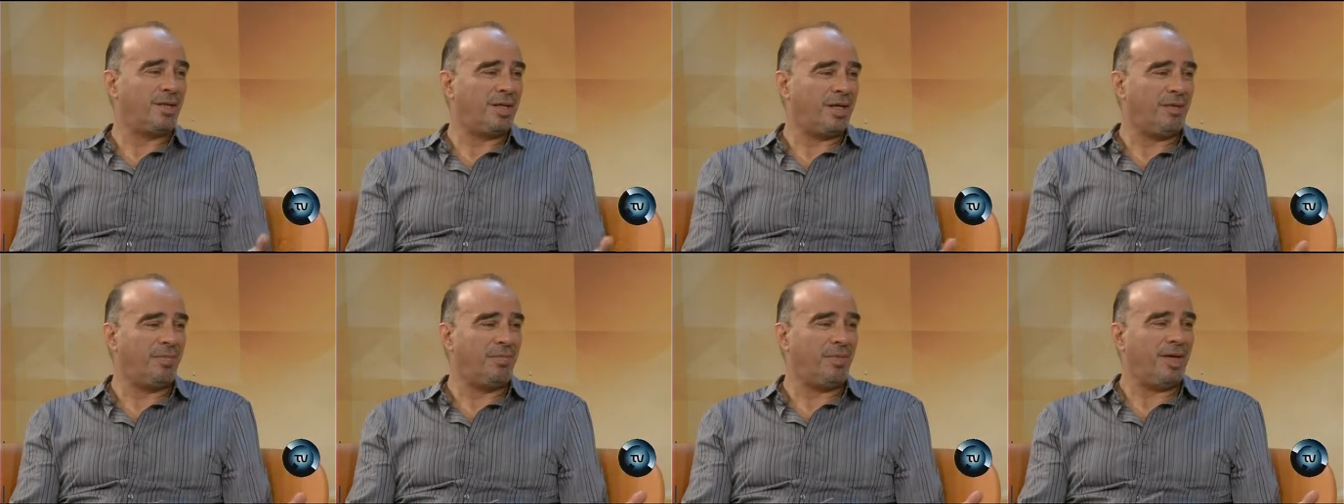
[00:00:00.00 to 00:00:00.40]

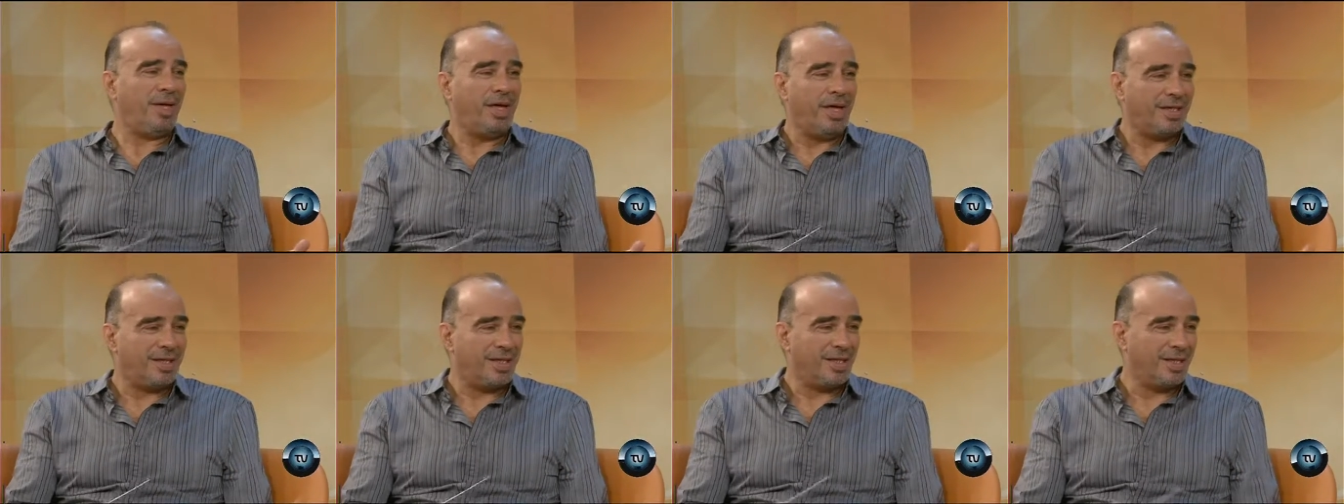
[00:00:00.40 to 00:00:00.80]

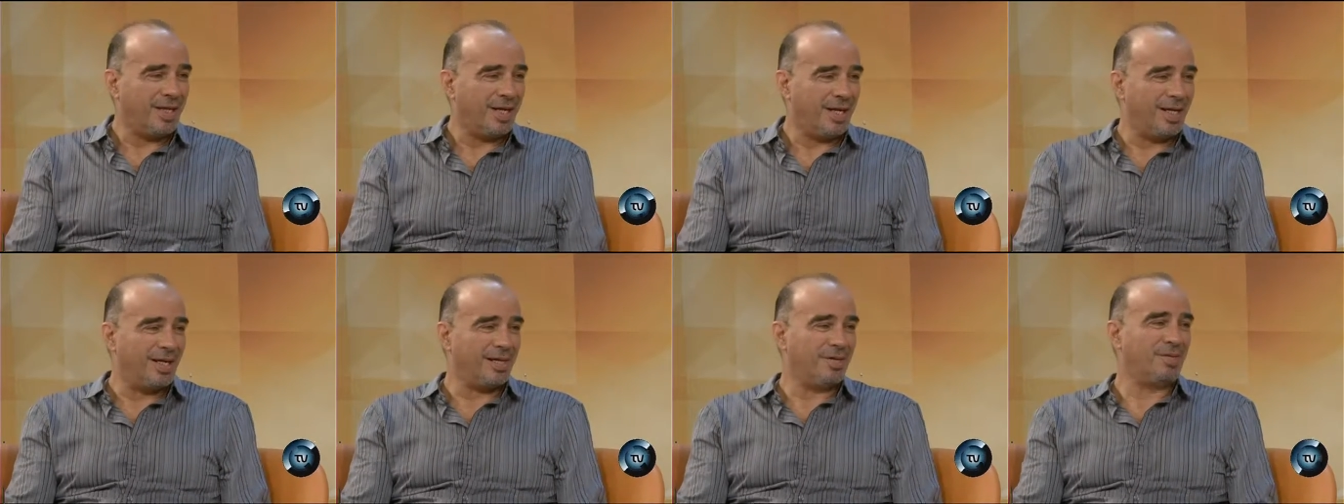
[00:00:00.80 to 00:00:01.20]
GPS, ya
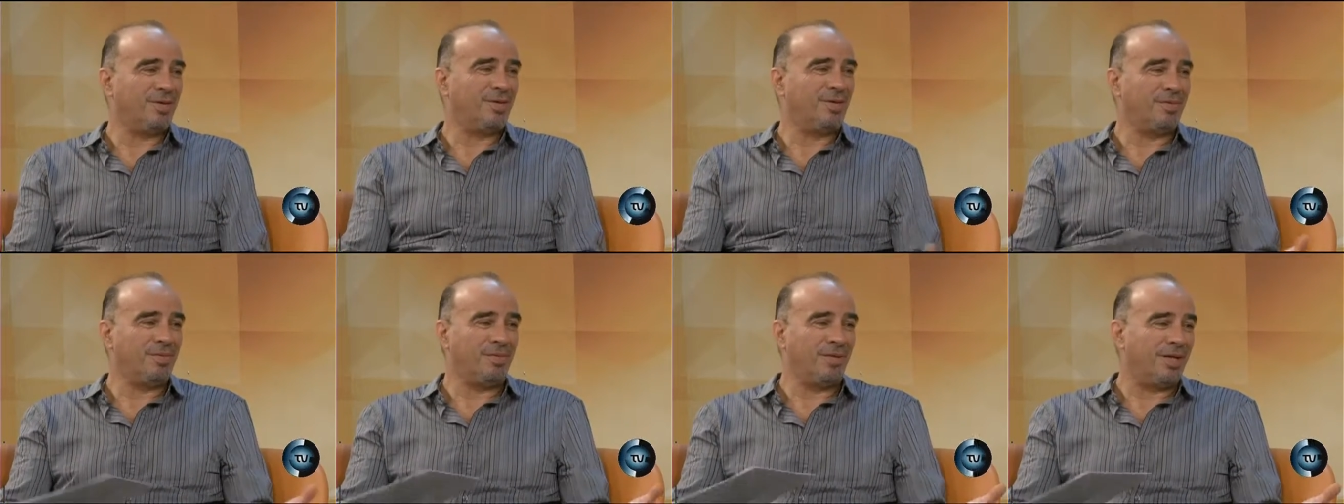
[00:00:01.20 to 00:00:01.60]
era el
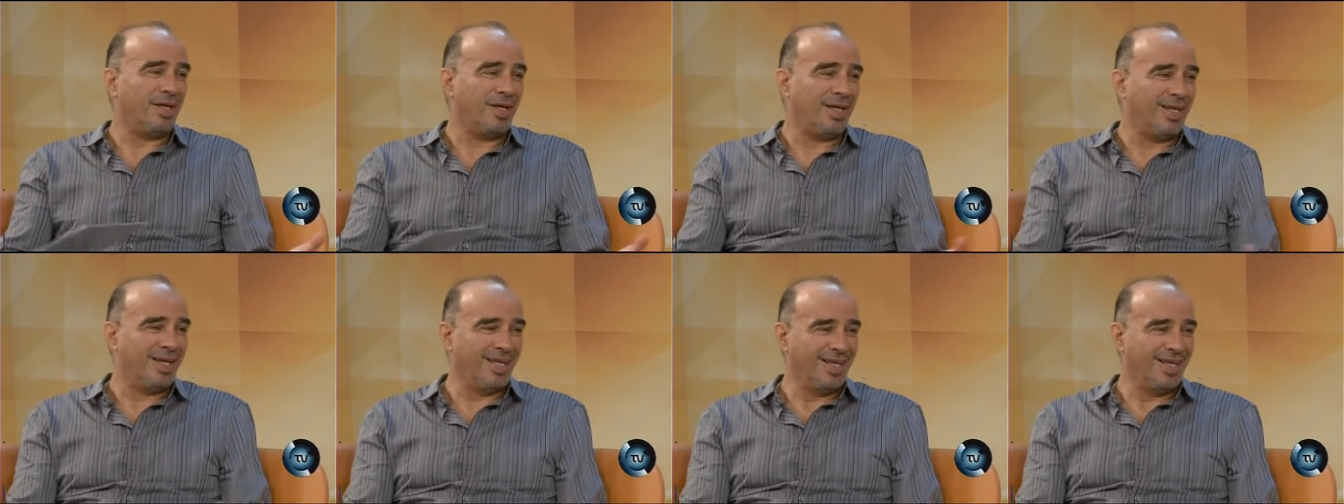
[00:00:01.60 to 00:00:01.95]
colmo de...